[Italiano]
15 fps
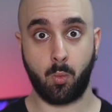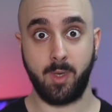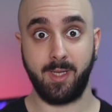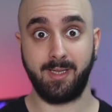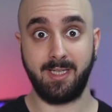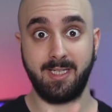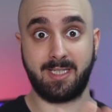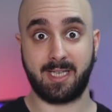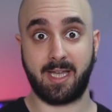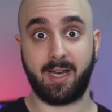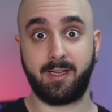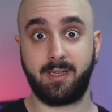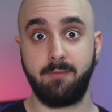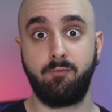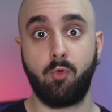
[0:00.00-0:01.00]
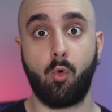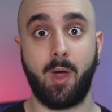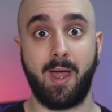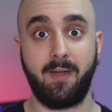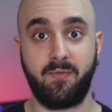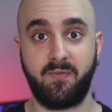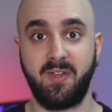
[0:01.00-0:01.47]
quindi serie tv
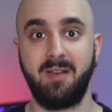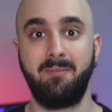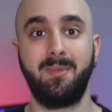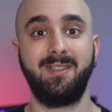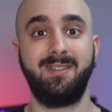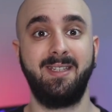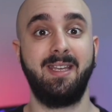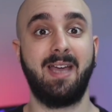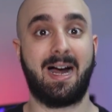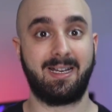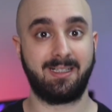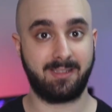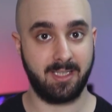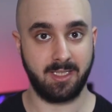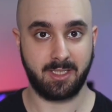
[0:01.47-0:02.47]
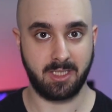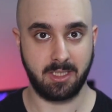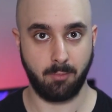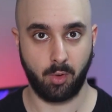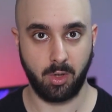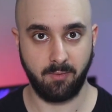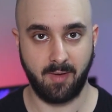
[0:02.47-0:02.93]
e film di
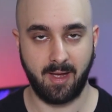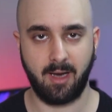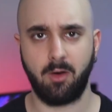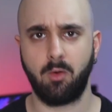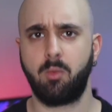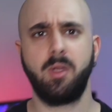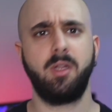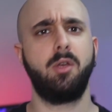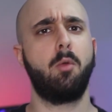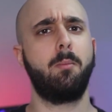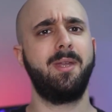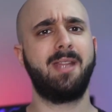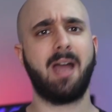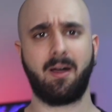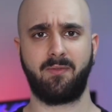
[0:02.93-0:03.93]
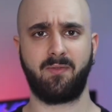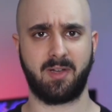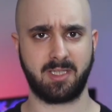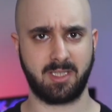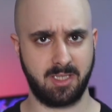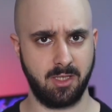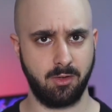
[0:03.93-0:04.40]
altissimo livello quindi non mi dà
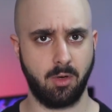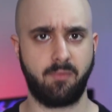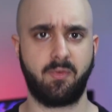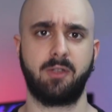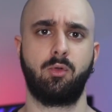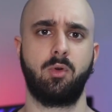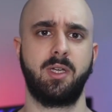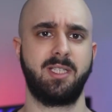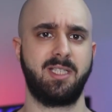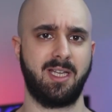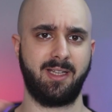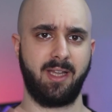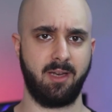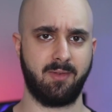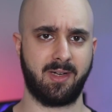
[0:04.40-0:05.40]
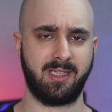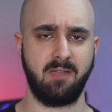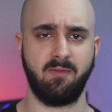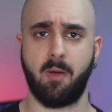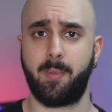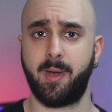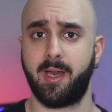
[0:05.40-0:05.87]
fastidio il fatto che sia
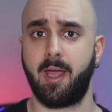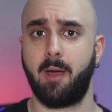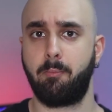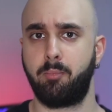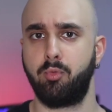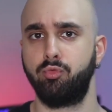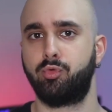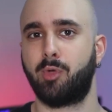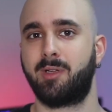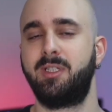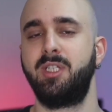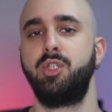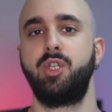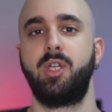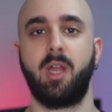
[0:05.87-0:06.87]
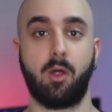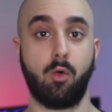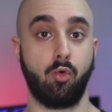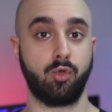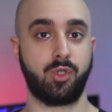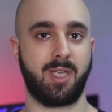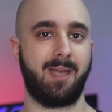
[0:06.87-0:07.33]
derivativa perché appunto attinge da
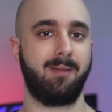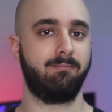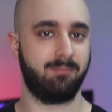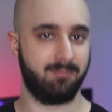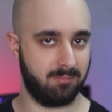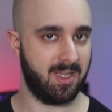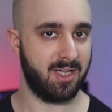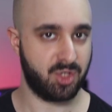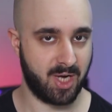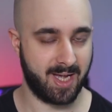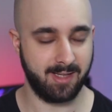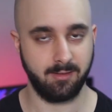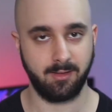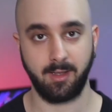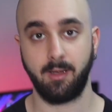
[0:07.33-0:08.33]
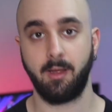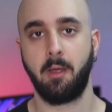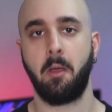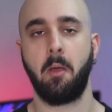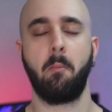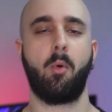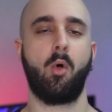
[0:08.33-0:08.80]
cose decenti
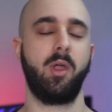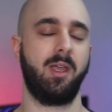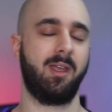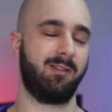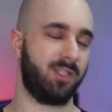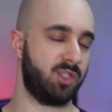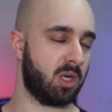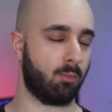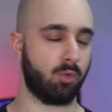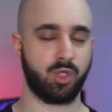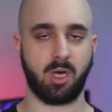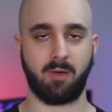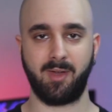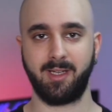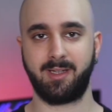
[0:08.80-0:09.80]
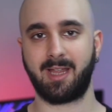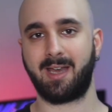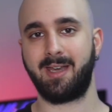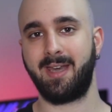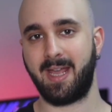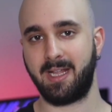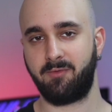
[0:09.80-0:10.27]
poi diciamoci la verità,
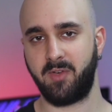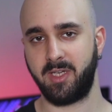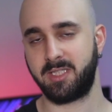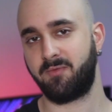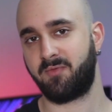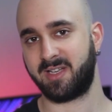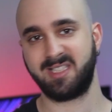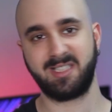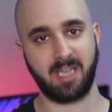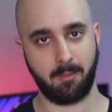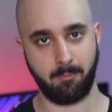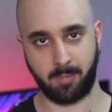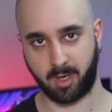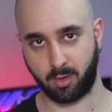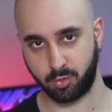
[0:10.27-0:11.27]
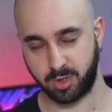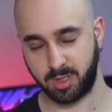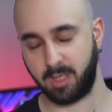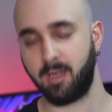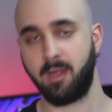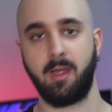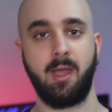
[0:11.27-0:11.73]
Netflix fa sempre
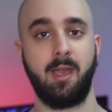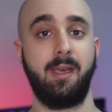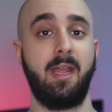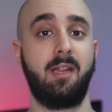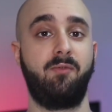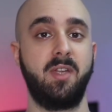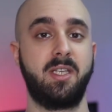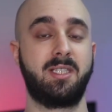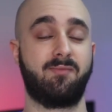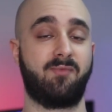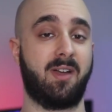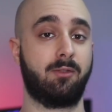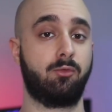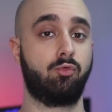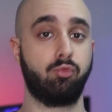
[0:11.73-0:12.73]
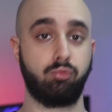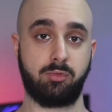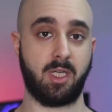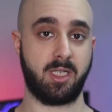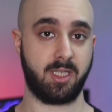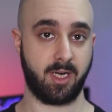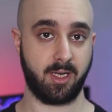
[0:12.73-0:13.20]
così. Netflix fa
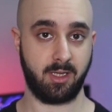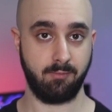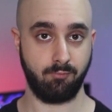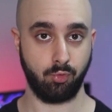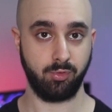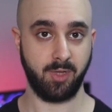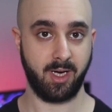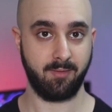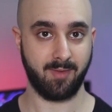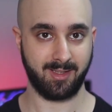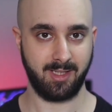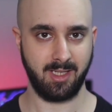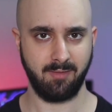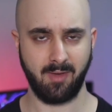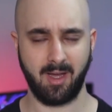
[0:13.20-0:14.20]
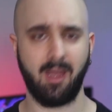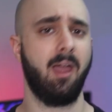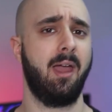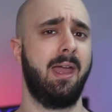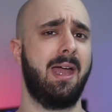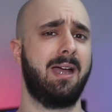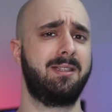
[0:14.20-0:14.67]
tutte serie TV derivative
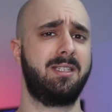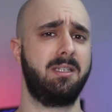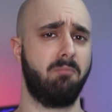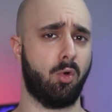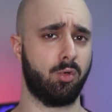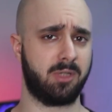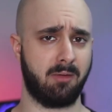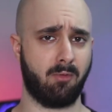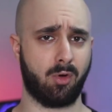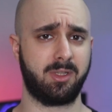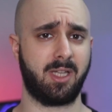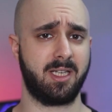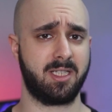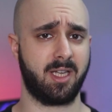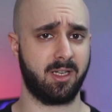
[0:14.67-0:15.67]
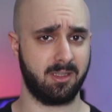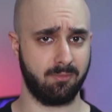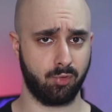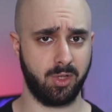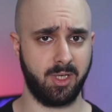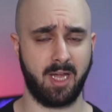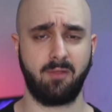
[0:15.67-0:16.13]
e anzi molte volte le serie
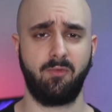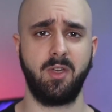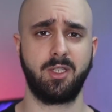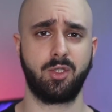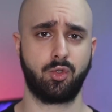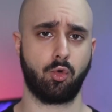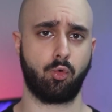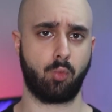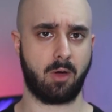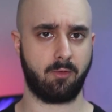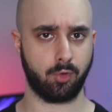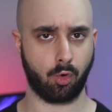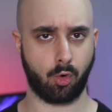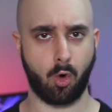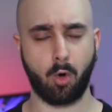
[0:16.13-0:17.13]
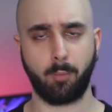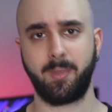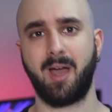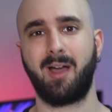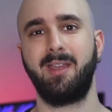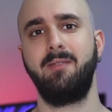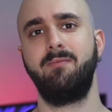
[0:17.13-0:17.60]
TV di Netflix sono una
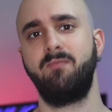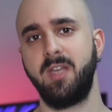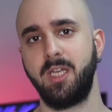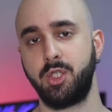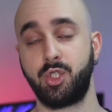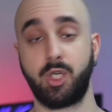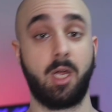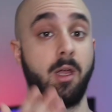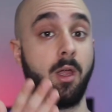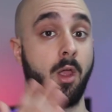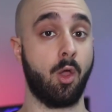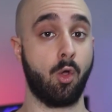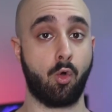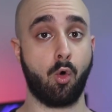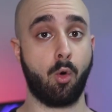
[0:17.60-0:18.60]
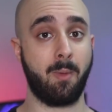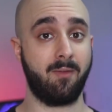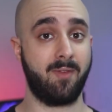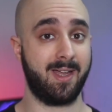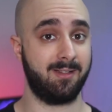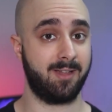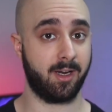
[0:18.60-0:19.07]
fotocopia. Invece, come
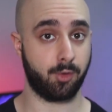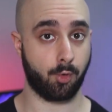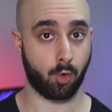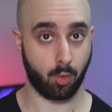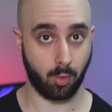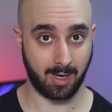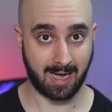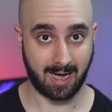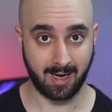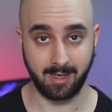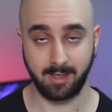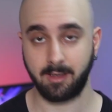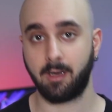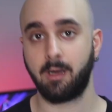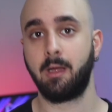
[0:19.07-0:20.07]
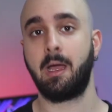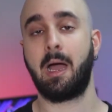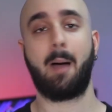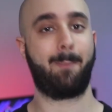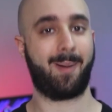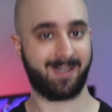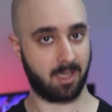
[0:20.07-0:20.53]
vendere droga online,
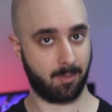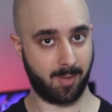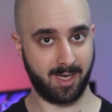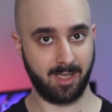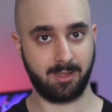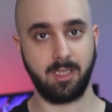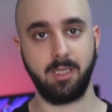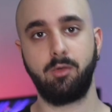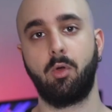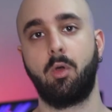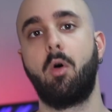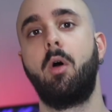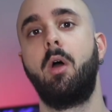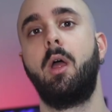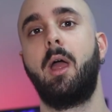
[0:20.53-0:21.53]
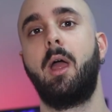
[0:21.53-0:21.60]
a parte per il titolo,